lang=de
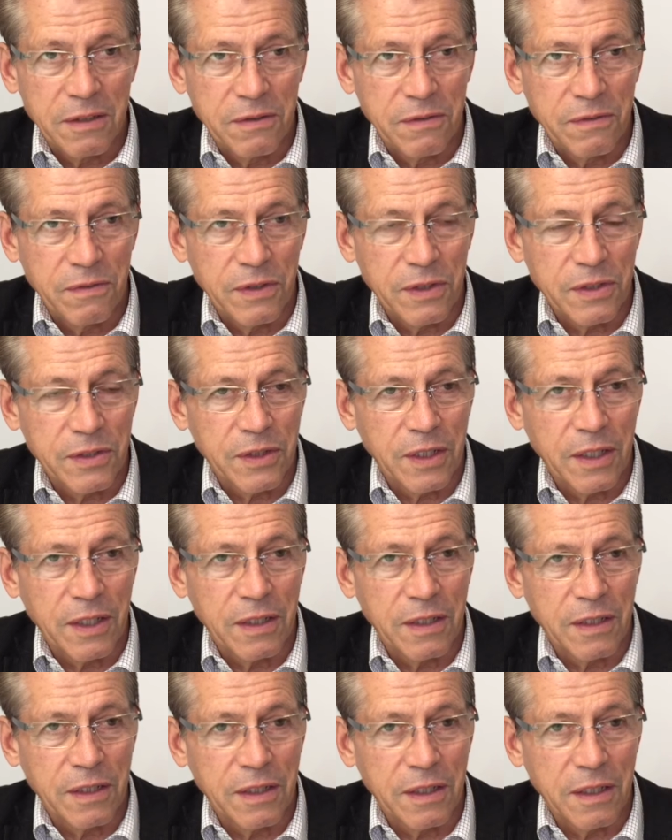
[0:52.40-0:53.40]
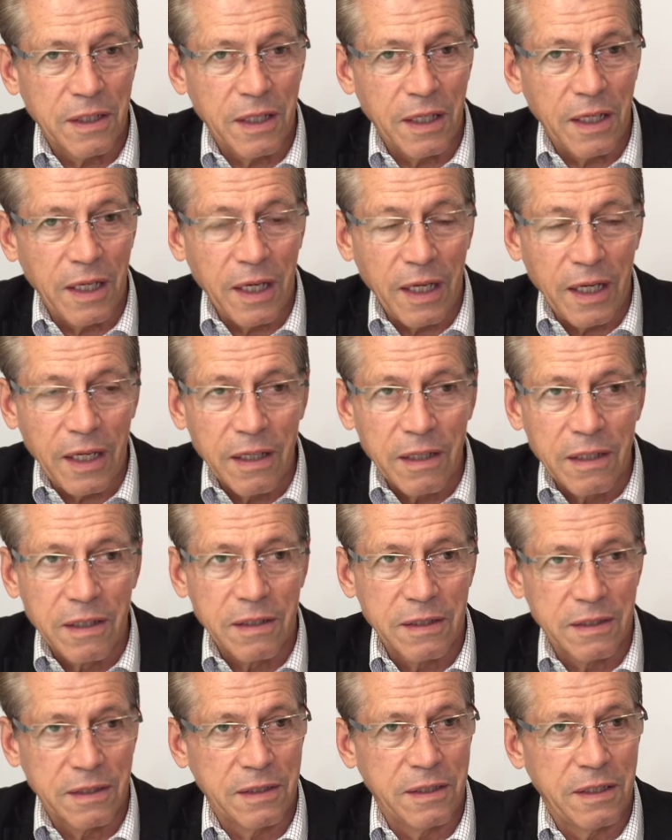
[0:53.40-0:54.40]
Wir sehen
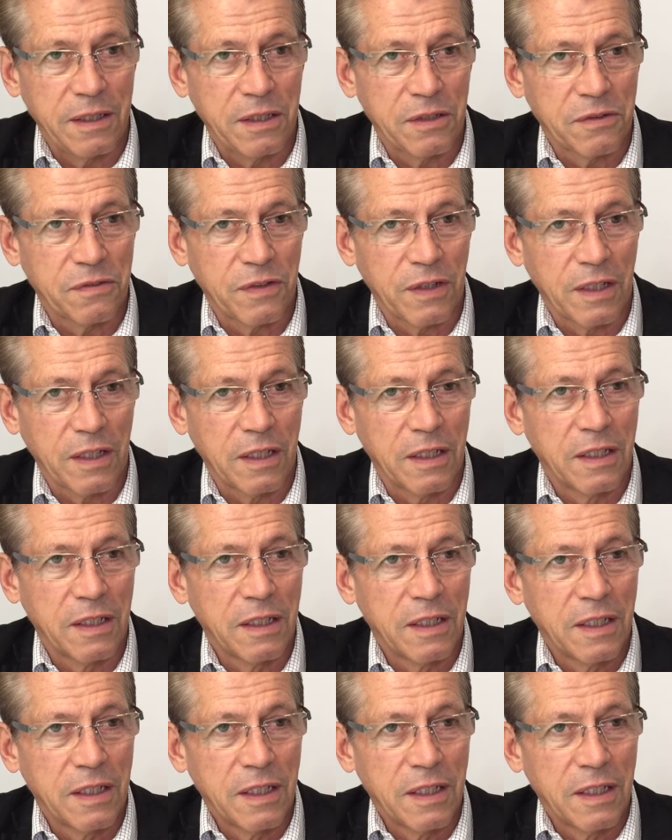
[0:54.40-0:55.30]
eher die Gefahr,